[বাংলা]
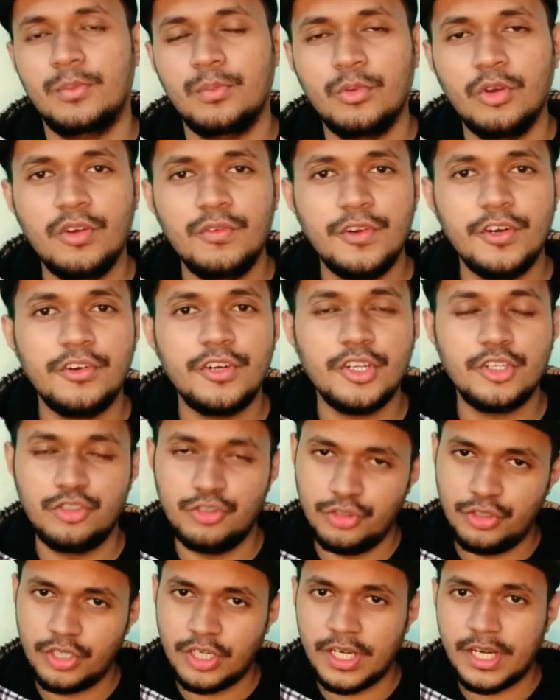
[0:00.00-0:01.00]
মূল ভিডিওটি
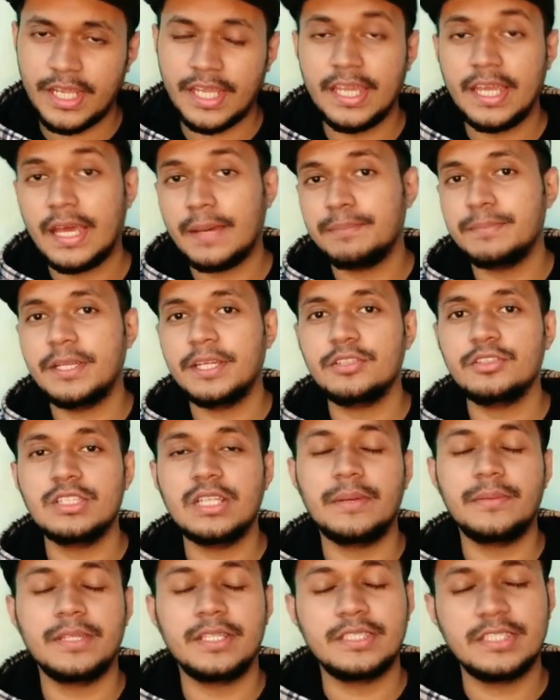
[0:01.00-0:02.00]
শুরু করার আগে আপনারা যদি
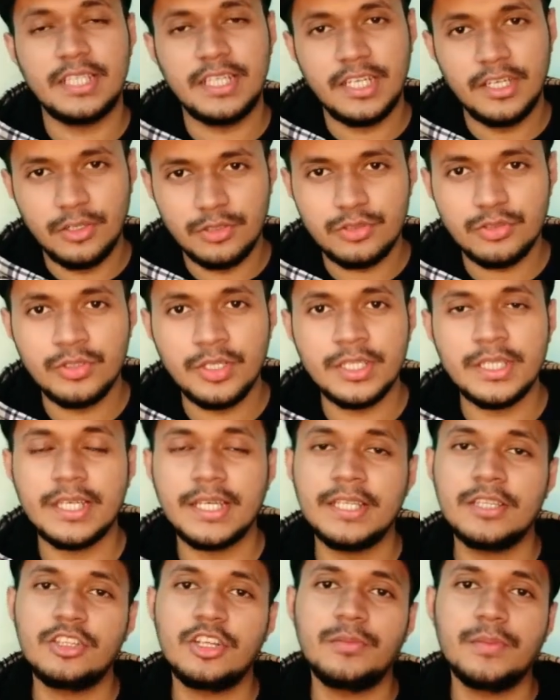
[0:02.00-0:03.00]
আমাদের চ্যানেলে নতুন হয়ে
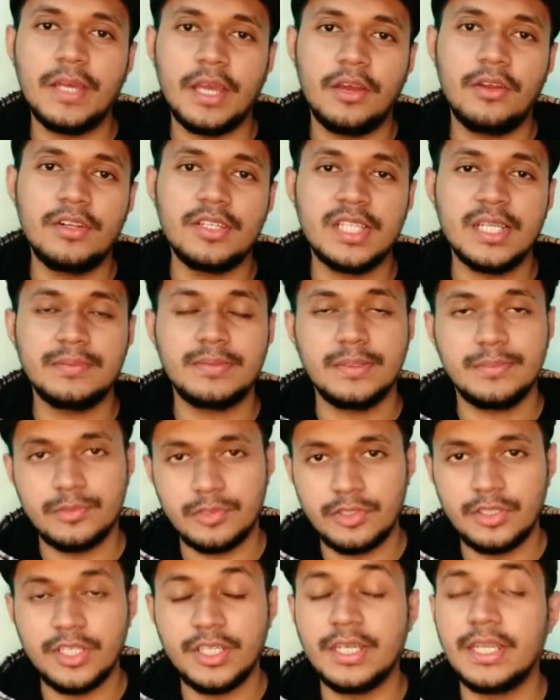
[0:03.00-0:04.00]
থাকেন তবে এখন সাবস্ক্রাইব
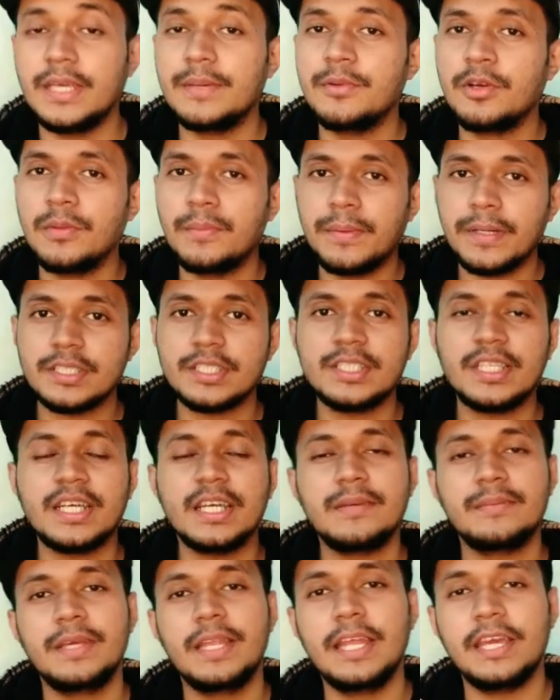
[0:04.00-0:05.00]
করে দিন এবং পাশে
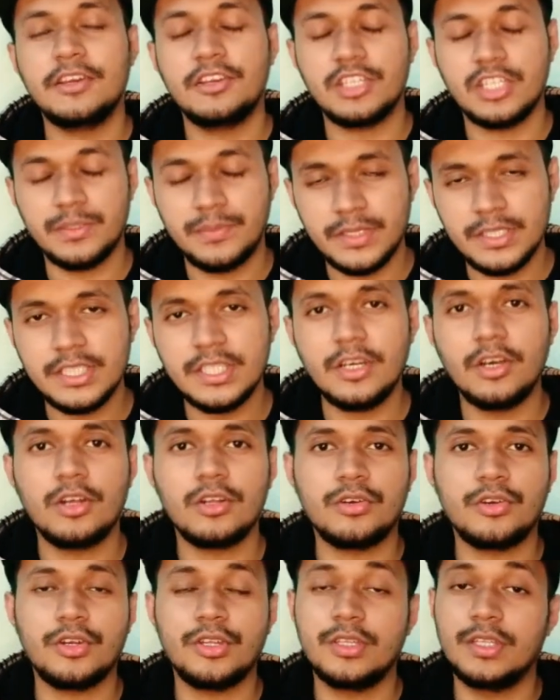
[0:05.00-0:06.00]
থাকা বেল আইকনটি বাজিয়ে অল
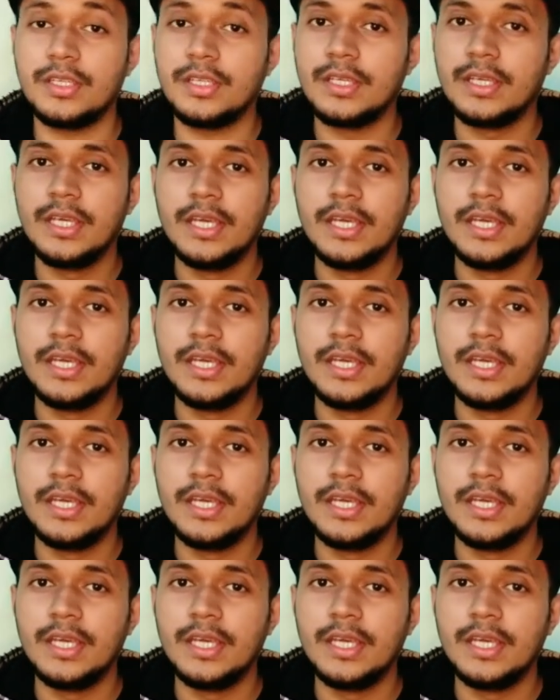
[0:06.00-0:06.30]
করে দিন